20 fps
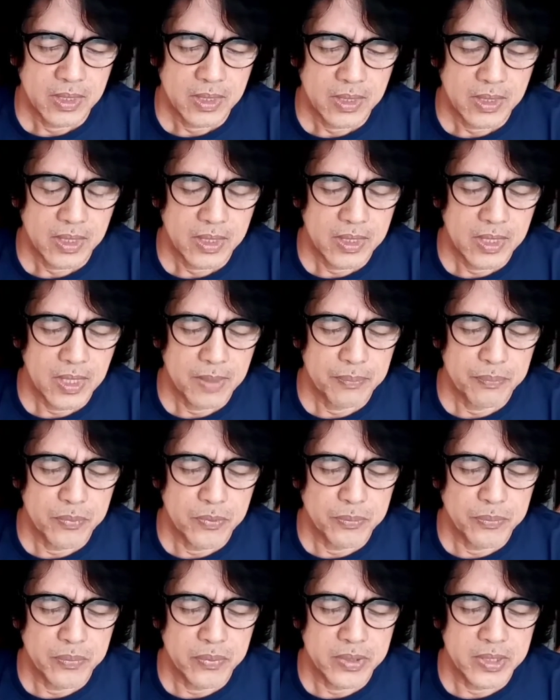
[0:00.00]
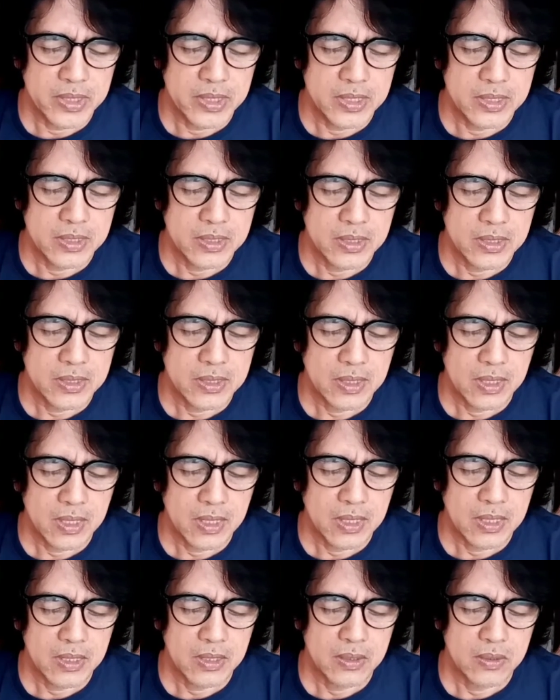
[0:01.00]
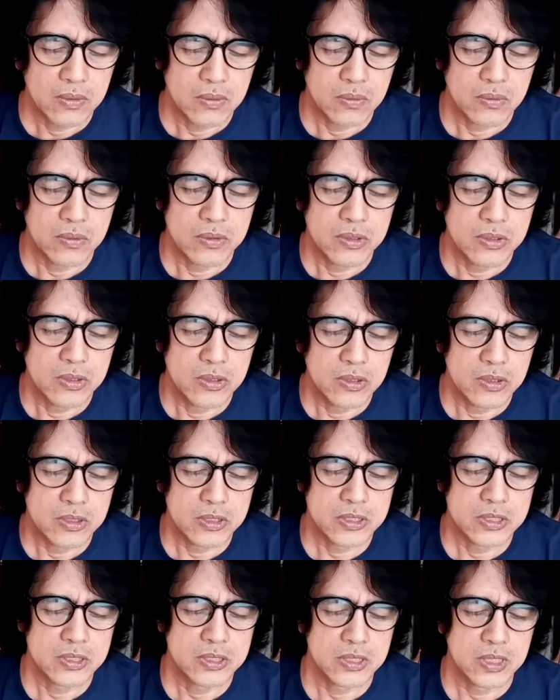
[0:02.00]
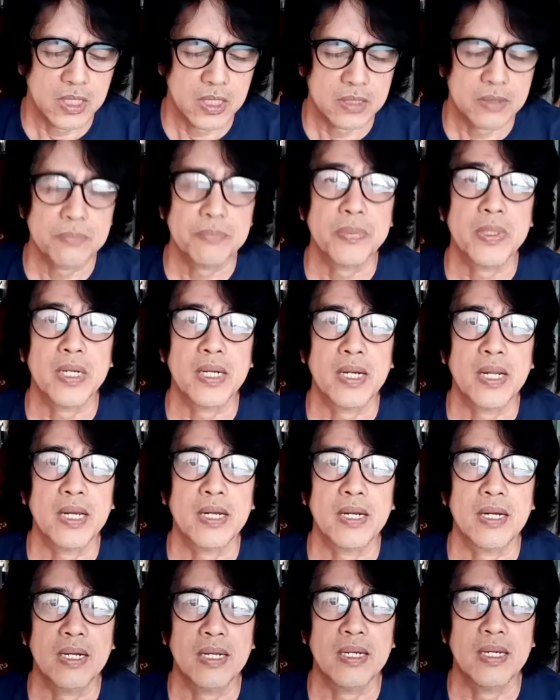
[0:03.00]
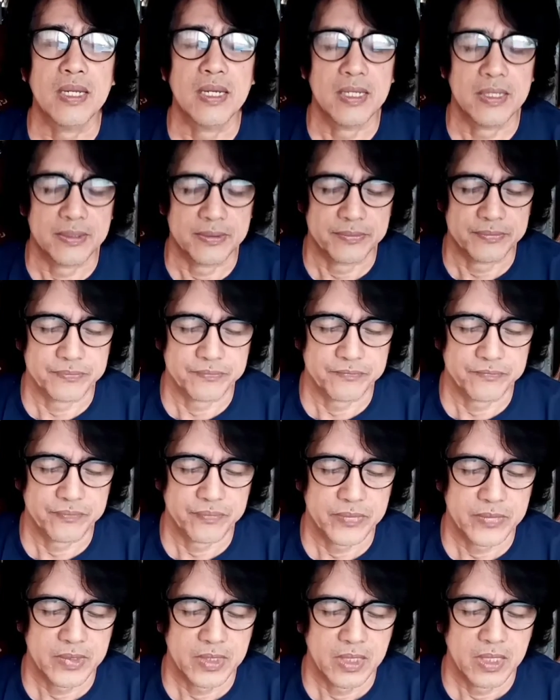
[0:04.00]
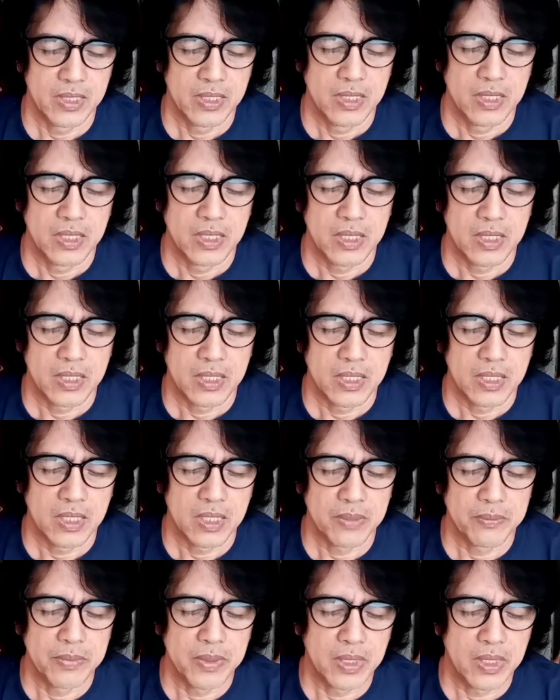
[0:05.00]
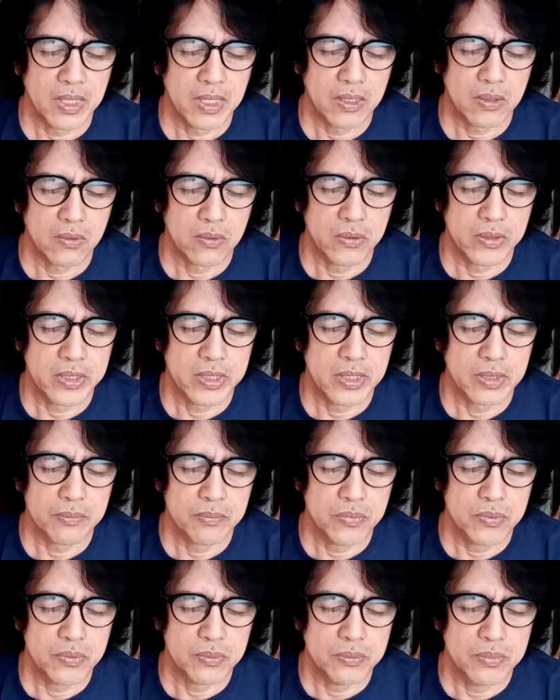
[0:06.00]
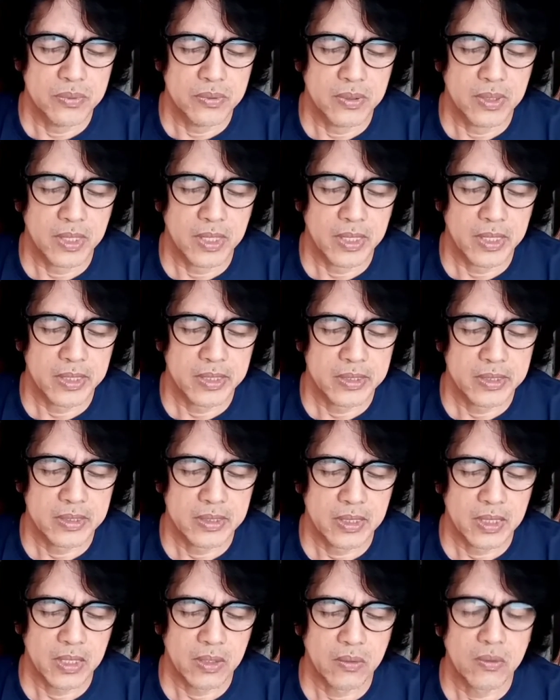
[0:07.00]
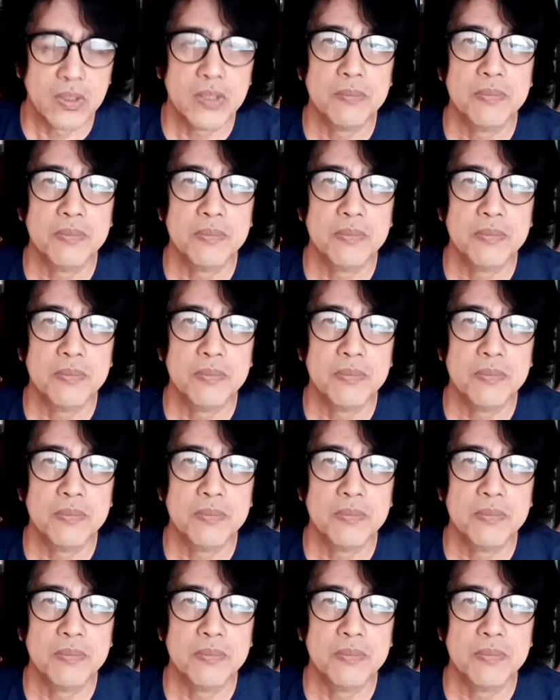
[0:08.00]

kaya pupurihin kita, O Diyos, at pararangalan. Habang ako'y nabubuhay, ako'y